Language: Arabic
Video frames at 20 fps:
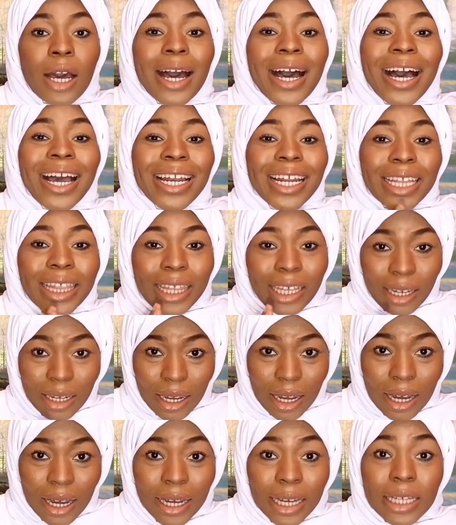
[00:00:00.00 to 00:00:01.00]
على
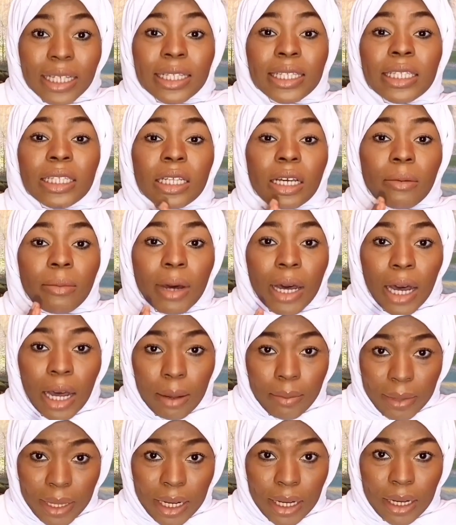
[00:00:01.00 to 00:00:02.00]
ثقة
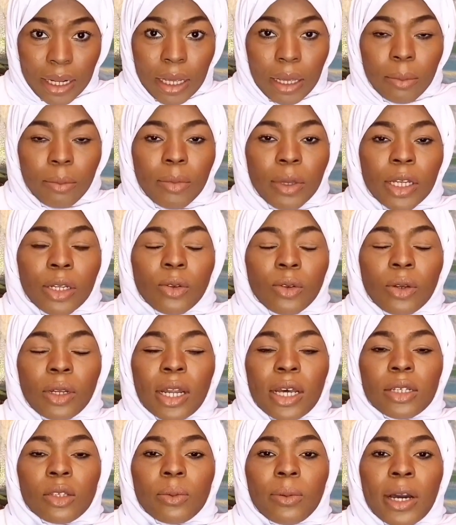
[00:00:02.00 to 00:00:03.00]
تماما بانه الله
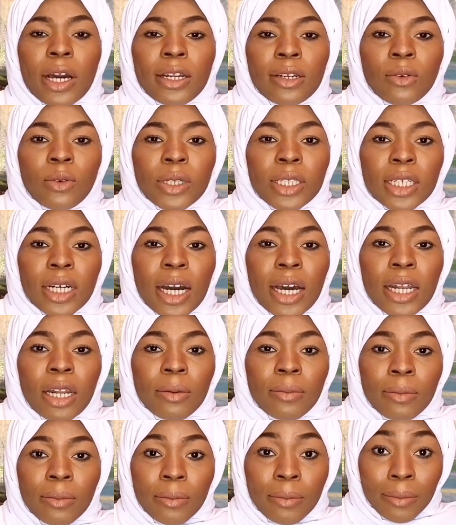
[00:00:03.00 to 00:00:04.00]
سبحانه وتعالى
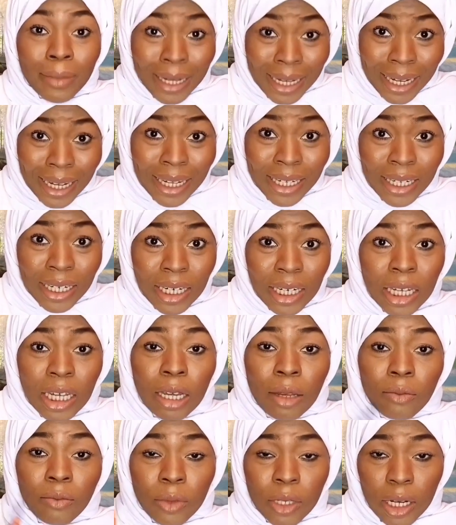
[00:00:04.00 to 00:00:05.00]
معانا
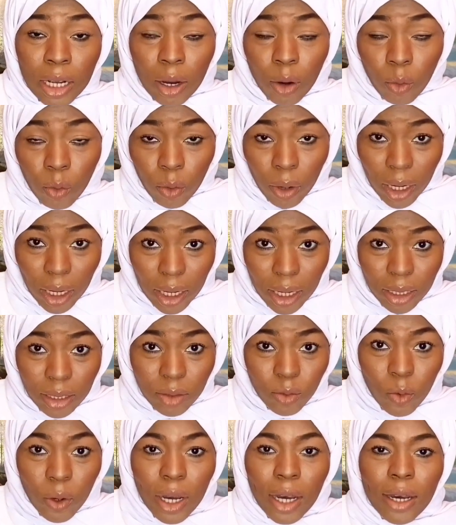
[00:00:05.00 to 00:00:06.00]
من أول
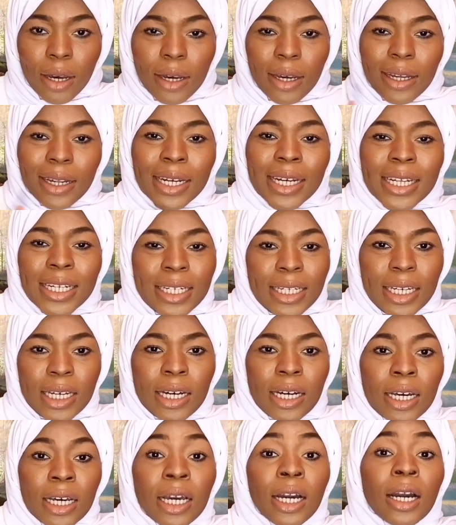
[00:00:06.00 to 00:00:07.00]
خطوة
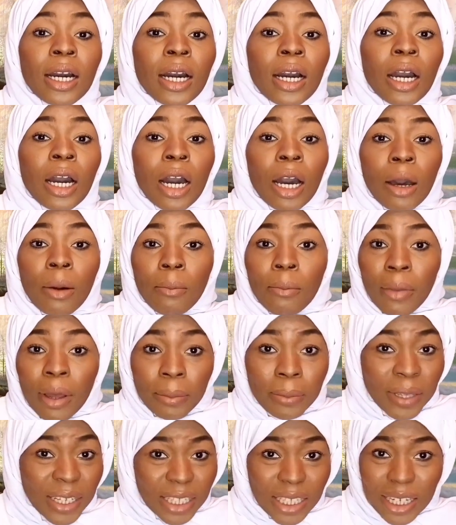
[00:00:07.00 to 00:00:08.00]
للنهاية ما
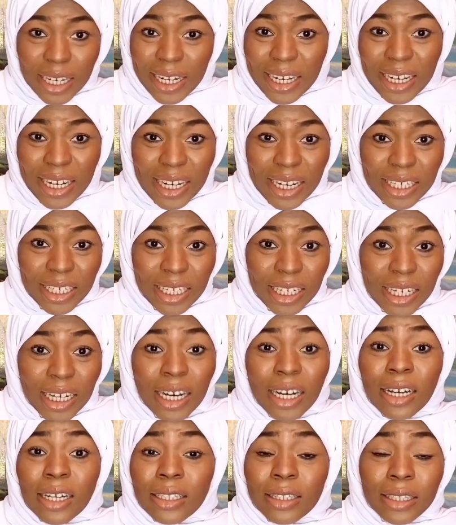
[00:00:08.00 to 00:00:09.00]
بيتخلى عننا
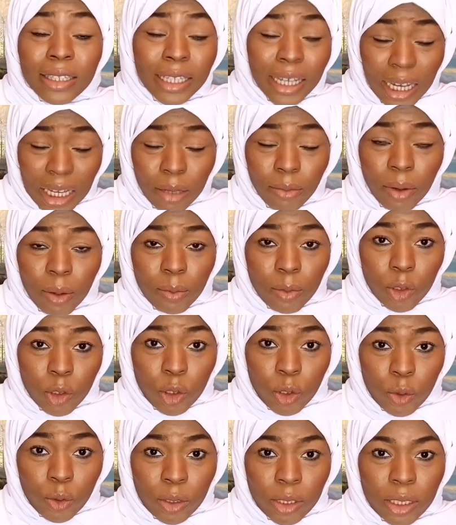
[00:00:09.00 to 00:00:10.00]
دائما
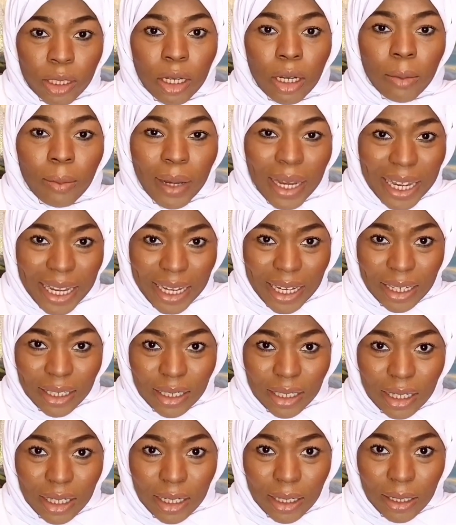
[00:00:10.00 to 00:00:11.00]
موجود بحياتنا